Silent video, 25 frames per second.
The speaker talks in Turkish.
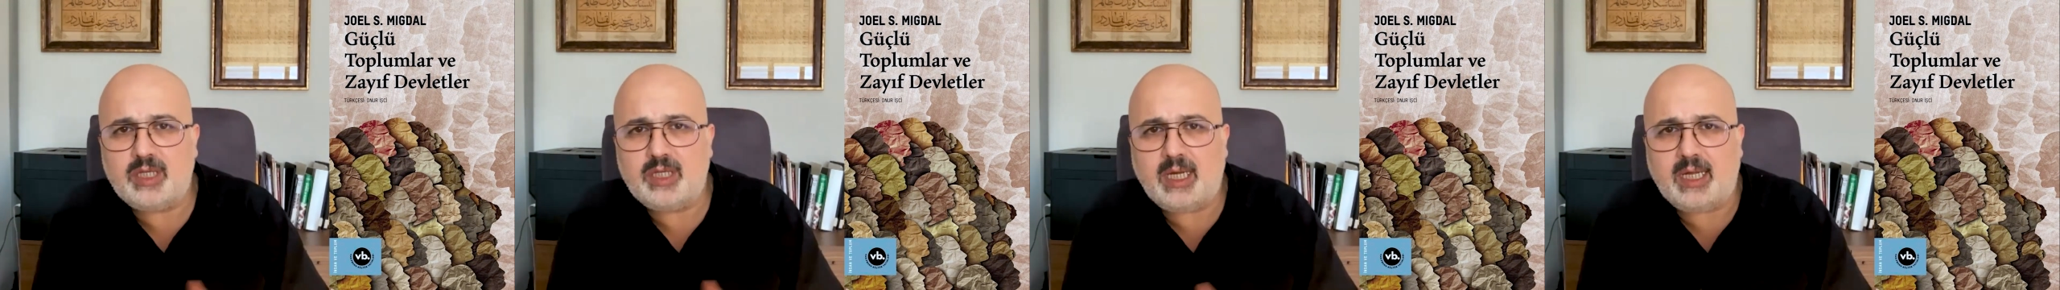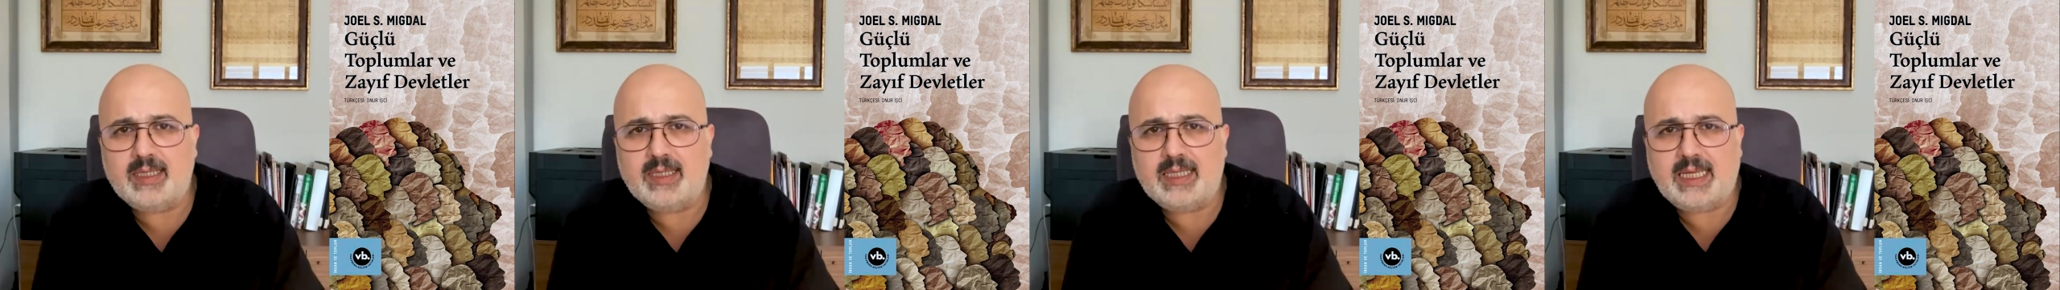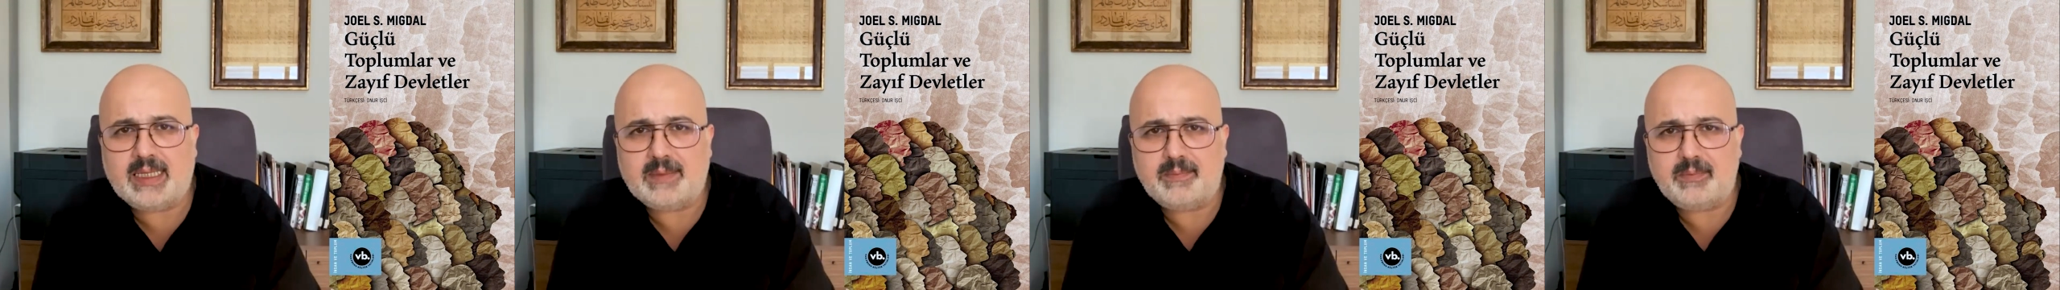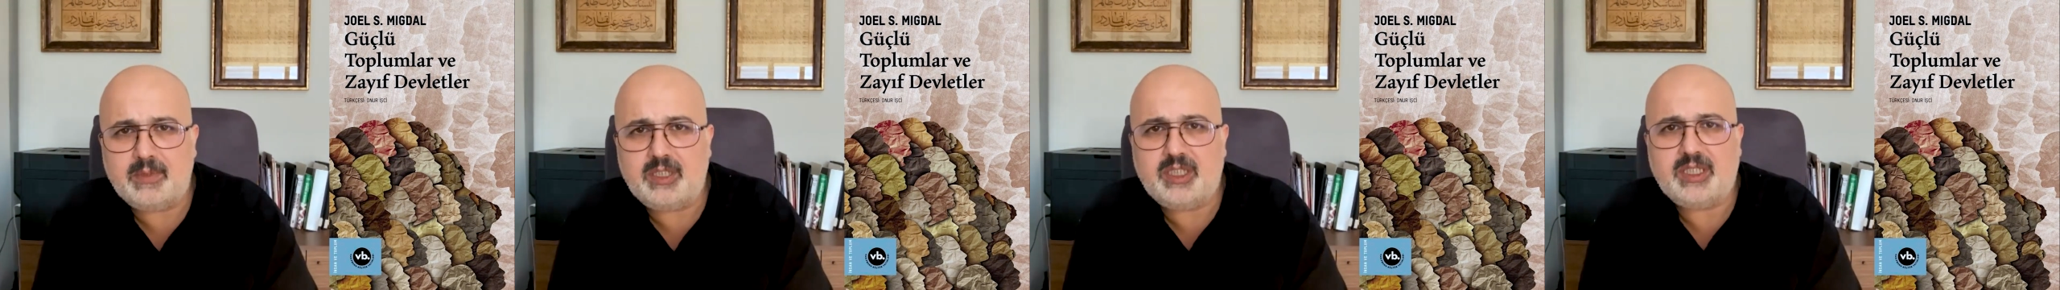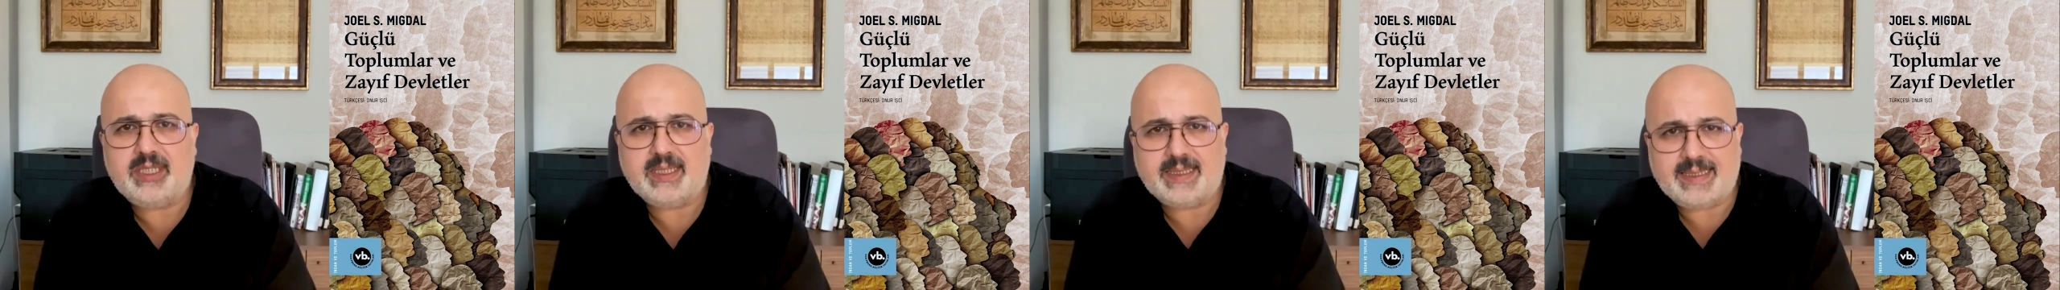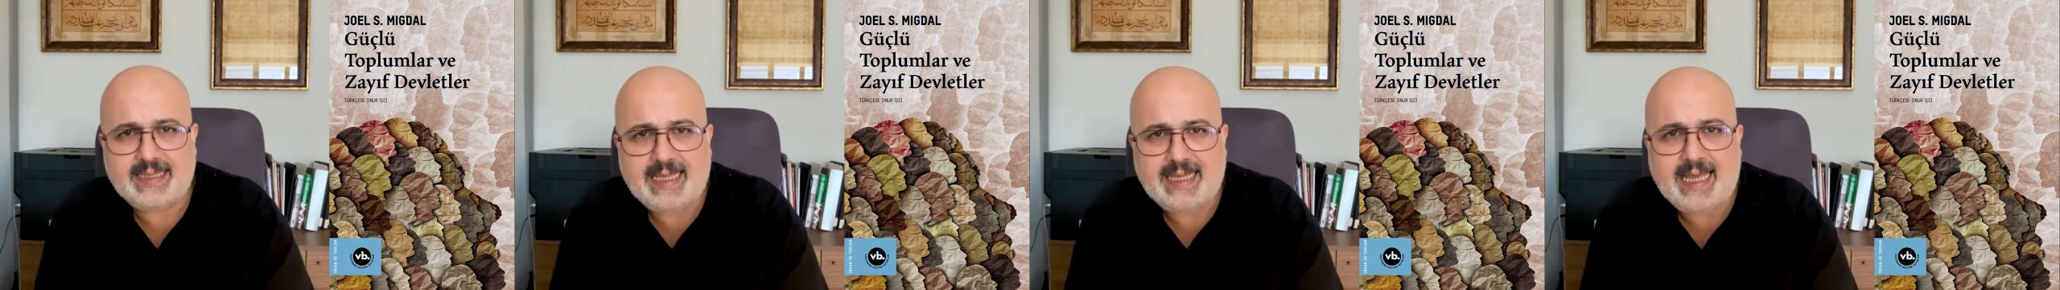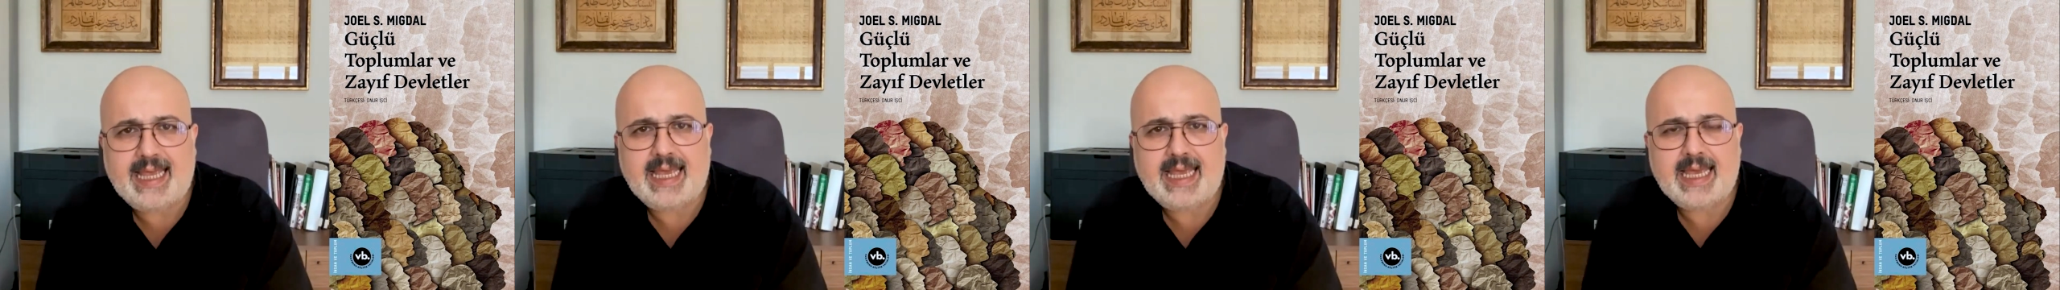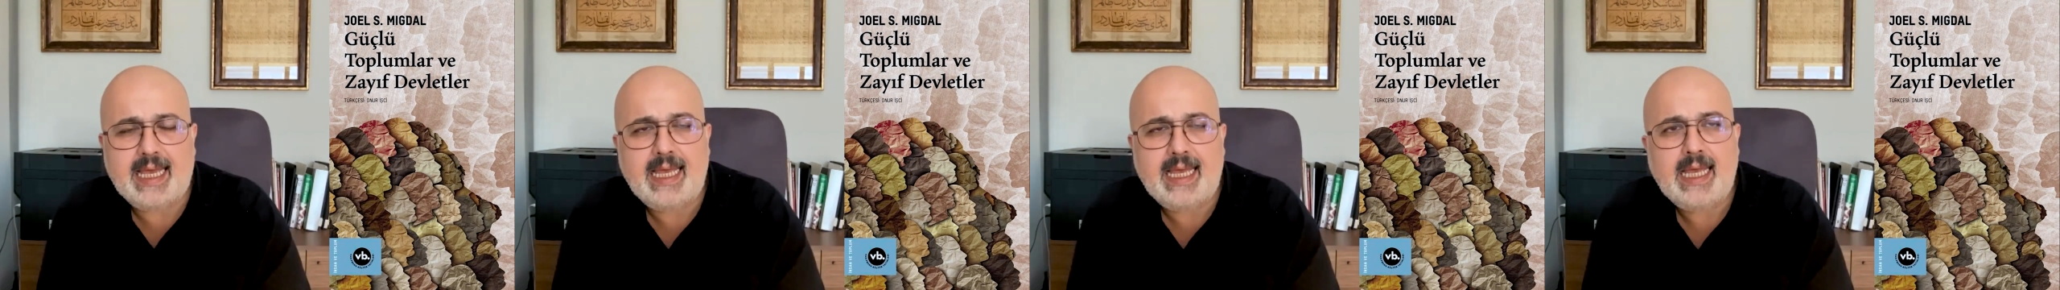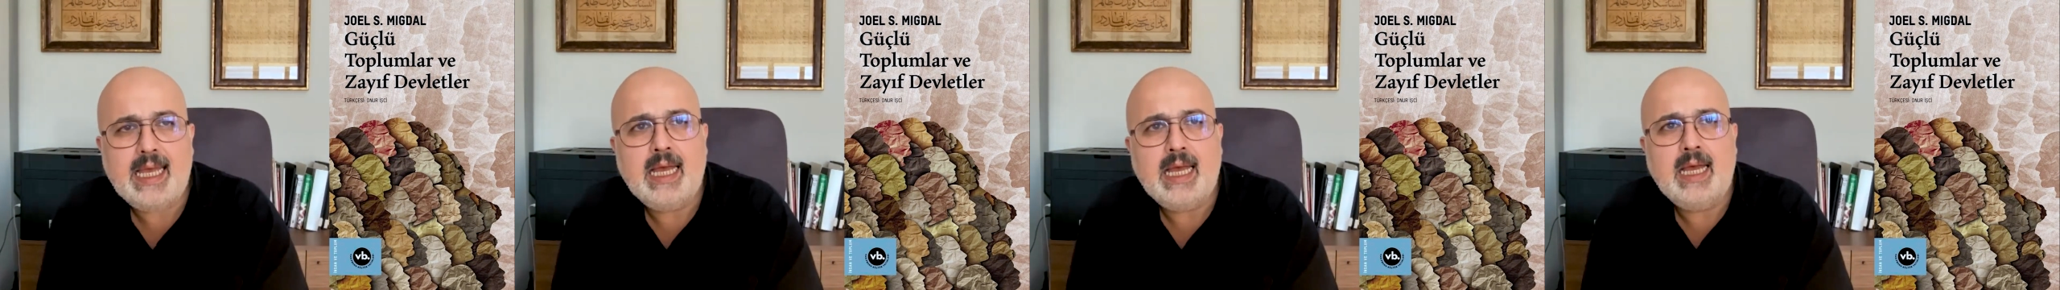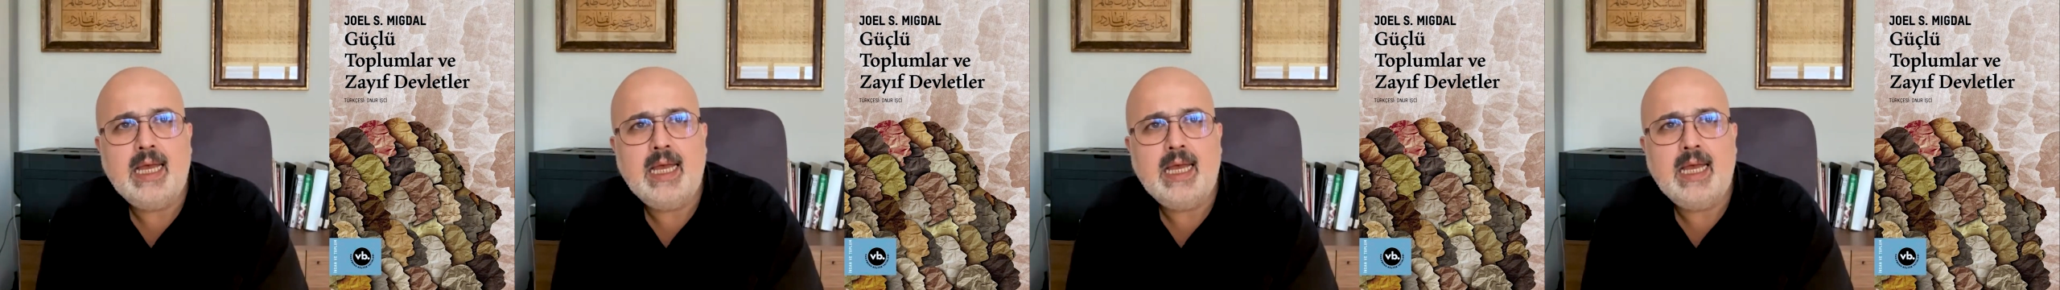anlatmıştık. Neyi?